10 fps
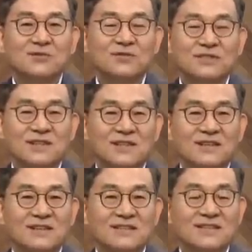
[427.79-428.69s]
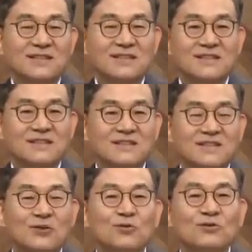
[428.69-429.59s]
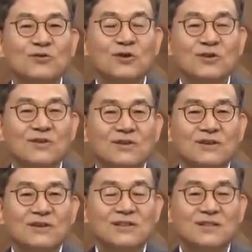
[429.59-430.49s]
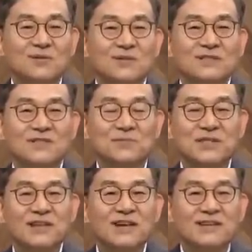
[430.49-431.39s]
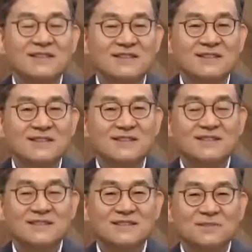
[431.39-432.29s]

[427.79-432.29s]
또 이제 그 여권도 어떻게 보면 이제 비례를 그